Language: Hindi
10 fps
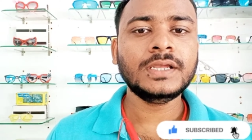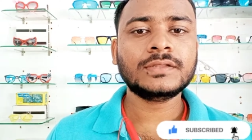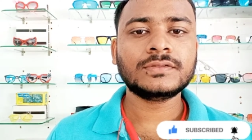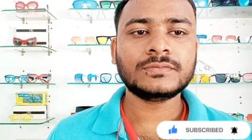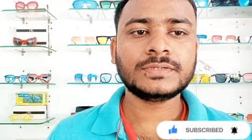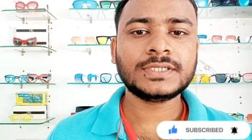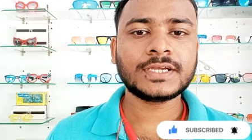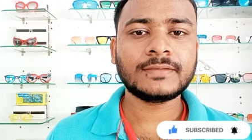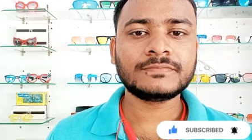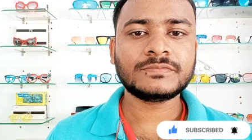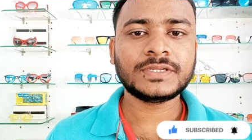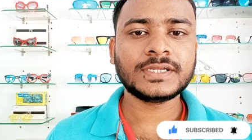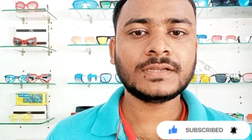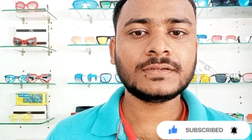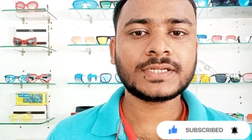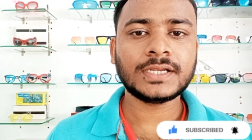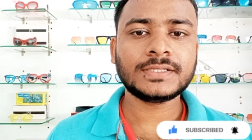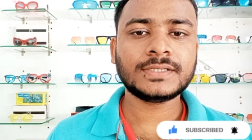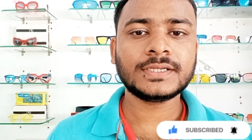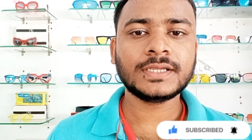तो फिर जाके आप स्पेरिकल
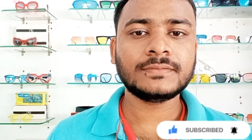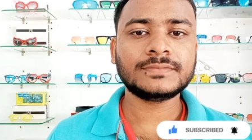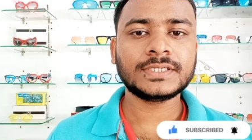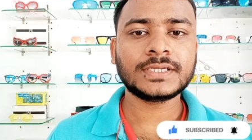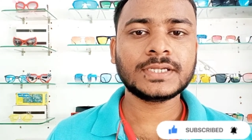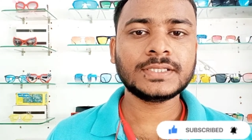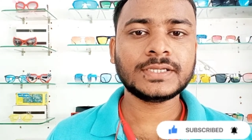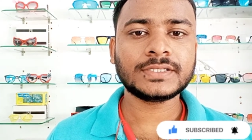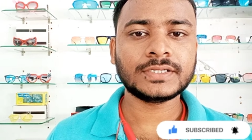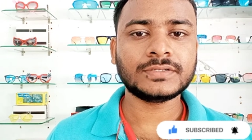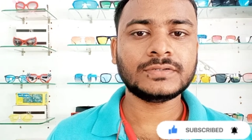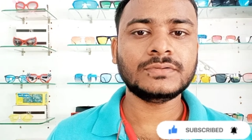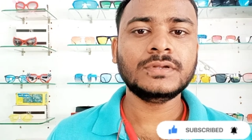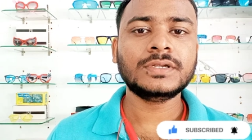ट्रायलेंस लेके आप चेक करके देख सकते हो